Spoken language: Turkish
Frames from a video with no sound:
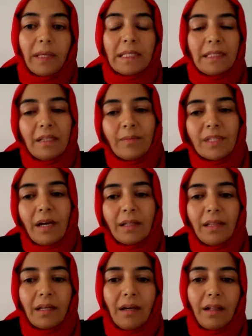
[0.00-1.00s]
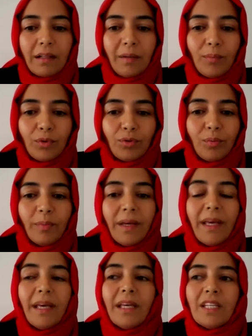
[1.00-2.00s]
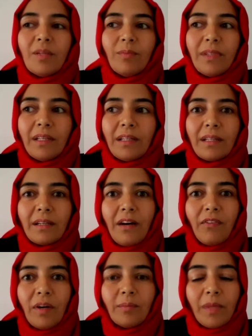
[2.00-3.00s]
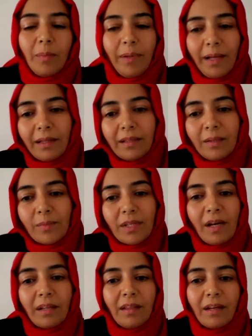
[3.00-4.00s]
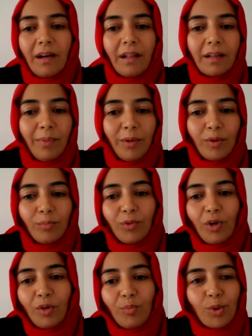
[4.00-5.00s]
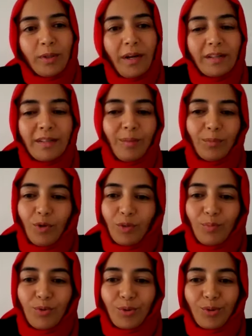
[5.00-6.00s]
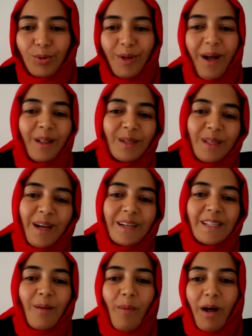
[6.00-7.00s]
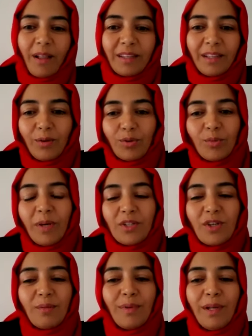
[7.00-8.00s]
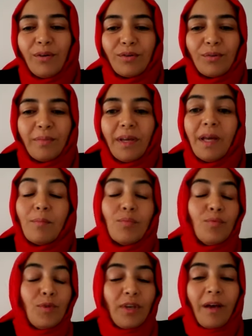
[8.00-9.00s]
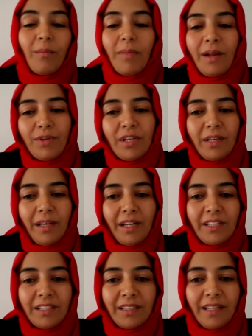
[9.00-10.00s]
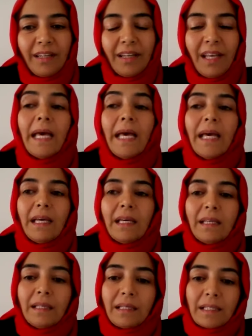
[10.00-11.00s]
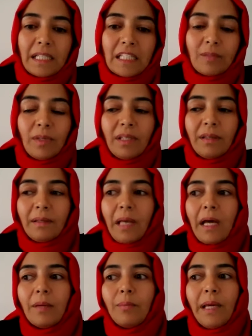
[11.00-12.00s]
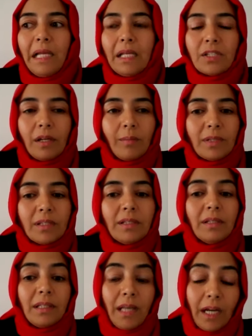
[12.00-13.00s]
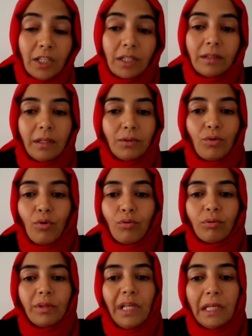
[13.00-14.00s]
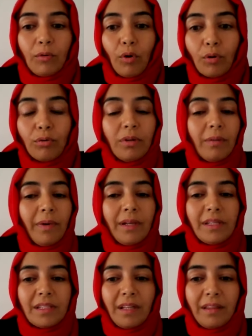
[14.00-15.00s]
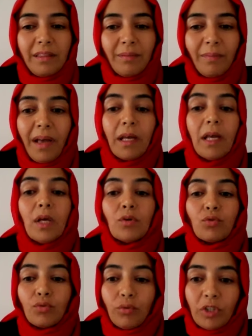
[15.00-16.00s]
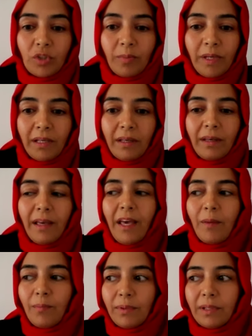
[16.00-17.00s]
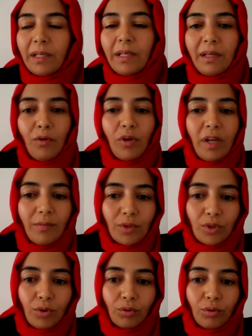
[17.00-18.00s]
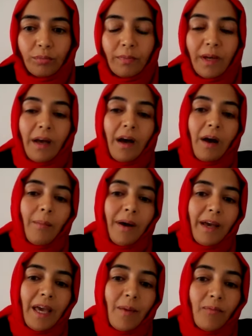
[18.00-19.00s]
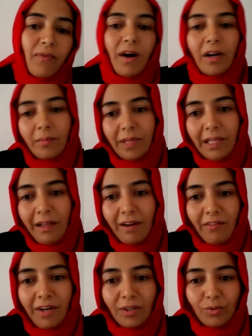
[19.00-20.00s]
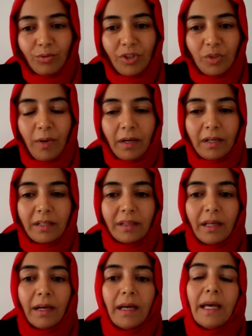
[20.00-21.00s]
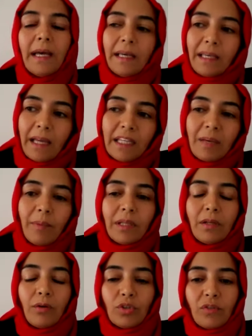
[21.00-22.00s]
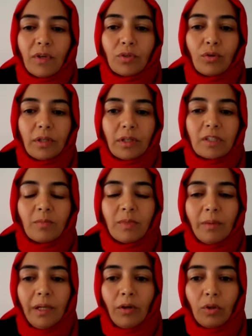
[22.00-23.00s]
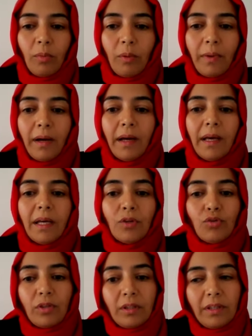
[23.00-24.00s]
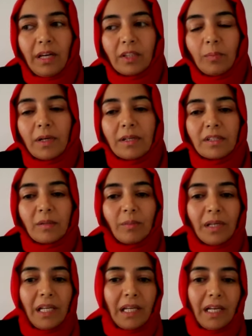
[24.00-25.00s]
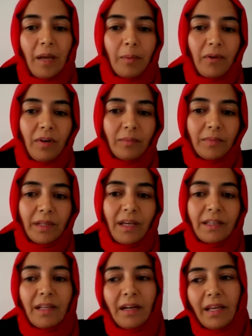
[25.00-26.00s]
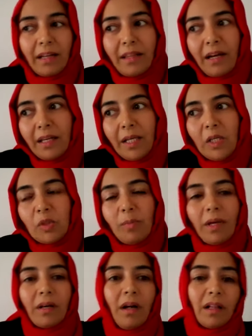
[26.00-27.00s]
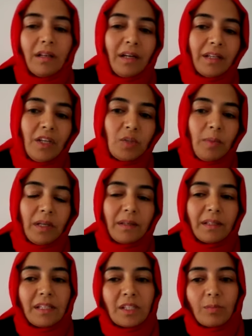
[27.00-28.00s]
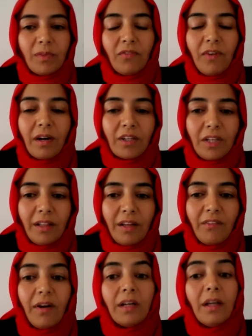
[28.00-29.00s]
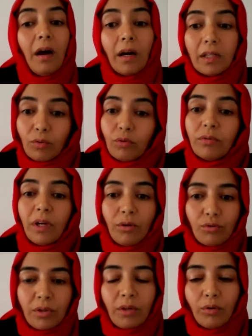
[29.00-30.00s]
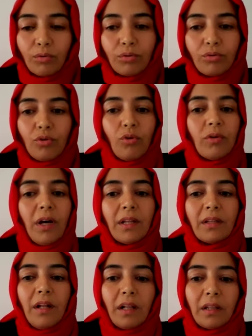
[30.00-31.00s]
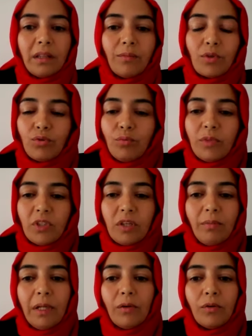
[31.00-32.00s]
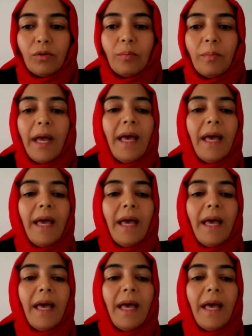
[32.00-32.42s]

istediğim saatte kalkamıyordum. Şimdi kafamda planladığım saatte kalkabiliyorum. Dört buçuk dersem dört buçuk, altı dersem altıda gözümü açabiliyorum. Bu mükemmel bir şey gerçekten. Ee, kısmi yani bel incelmesini gerçekten çok ilk 10 günde ben hissettim. Su içmeyi hep e, önemsiyordum ama hep farklı bilgiler vardı su içme hakkında. Yani yemekten önce ve sonra kısmını biliyordum ama şu yatma kısımla ilgili hep kafamda yata, yatarken içmek, kalkarken içmek kısmında farklı şeyler vardı. Artık onlar düzene oturdu. Çok rahat kalktığımda suyumu içebiliyorum.